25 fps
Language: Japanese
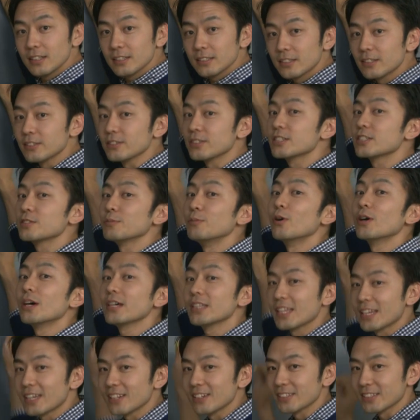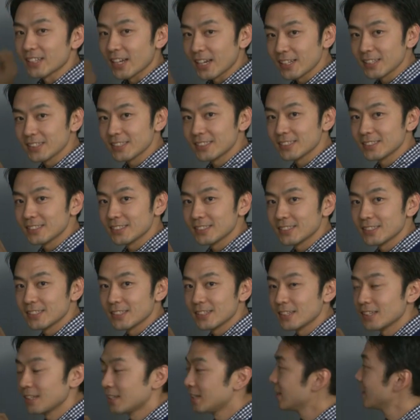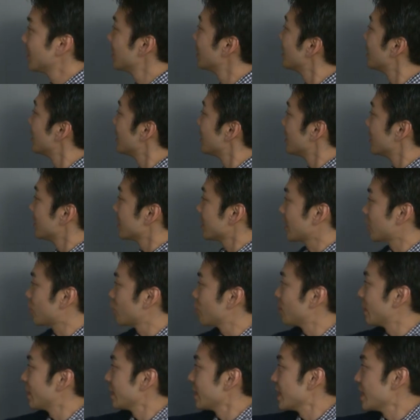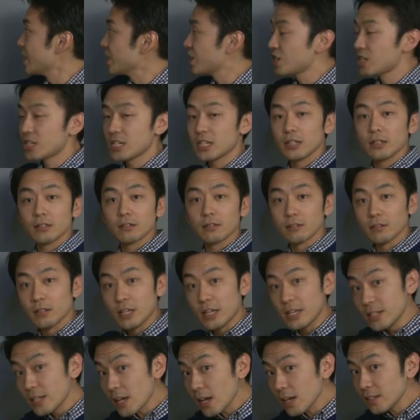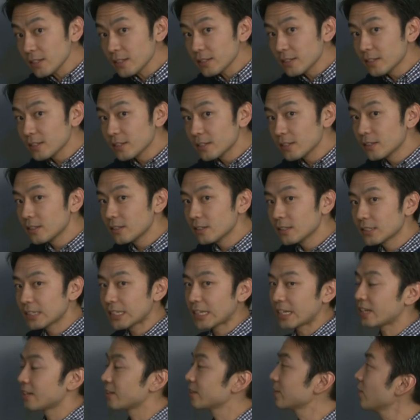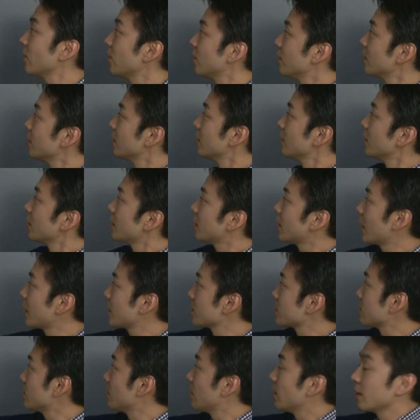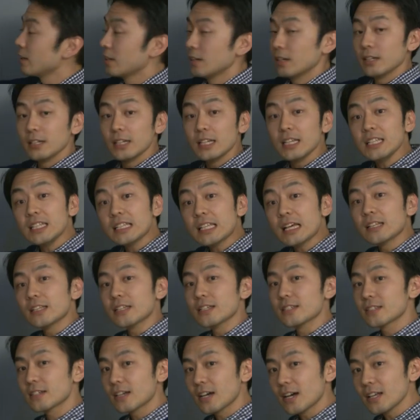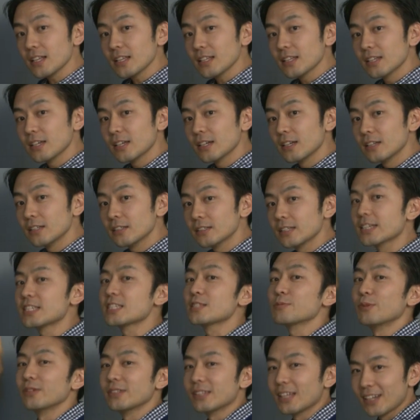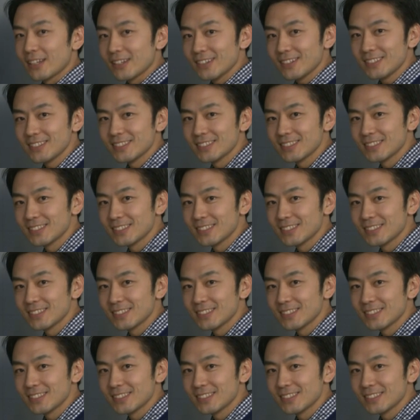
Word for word: ていう質問ができるんだ。例えば Is she Linda? って聞くと、彼女はリンダですかって質問になるよ。